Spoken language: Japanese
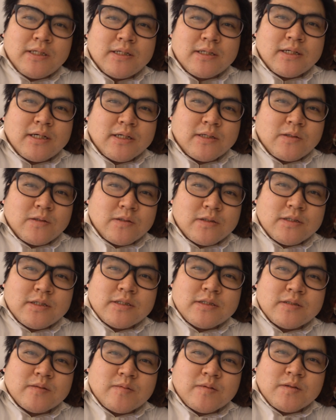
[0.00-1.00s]
外国
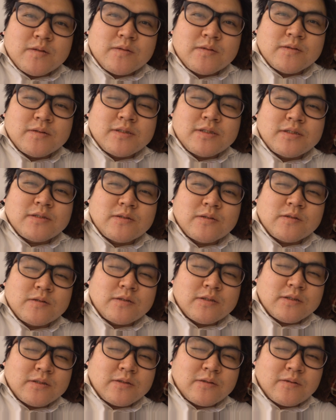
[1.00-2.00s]
に住む日本人とし
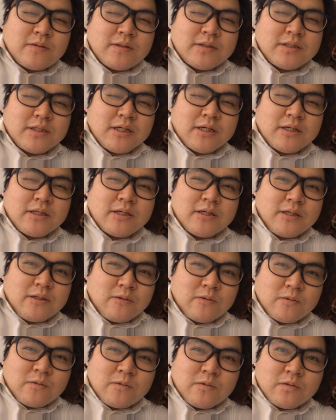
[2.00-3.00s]
てそれは避けたい
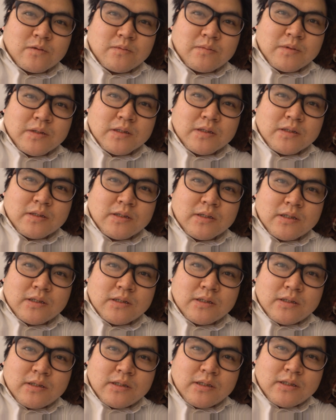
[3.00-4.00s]
ということもあって、
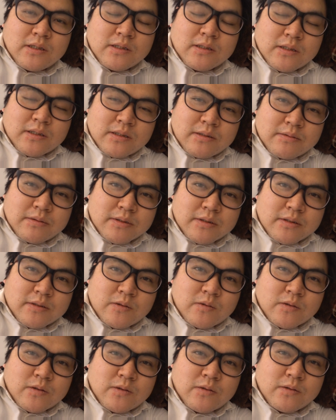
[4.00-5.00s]
なるべく
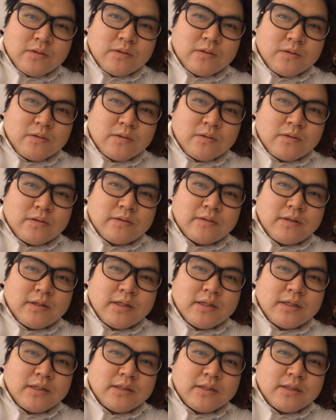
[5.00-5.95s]
人が多いところには行か